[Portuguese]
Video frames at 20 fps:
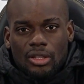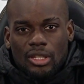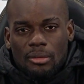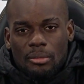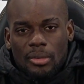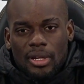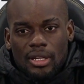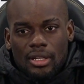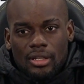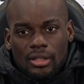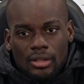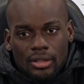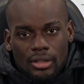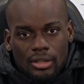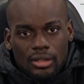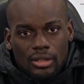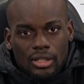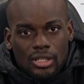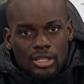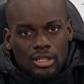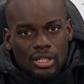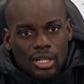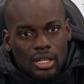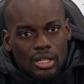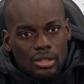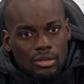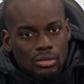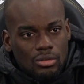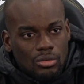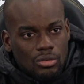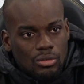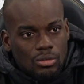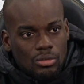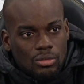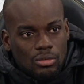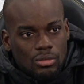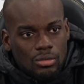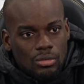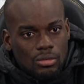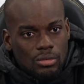também deixar
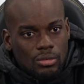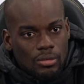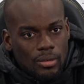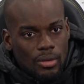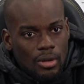um,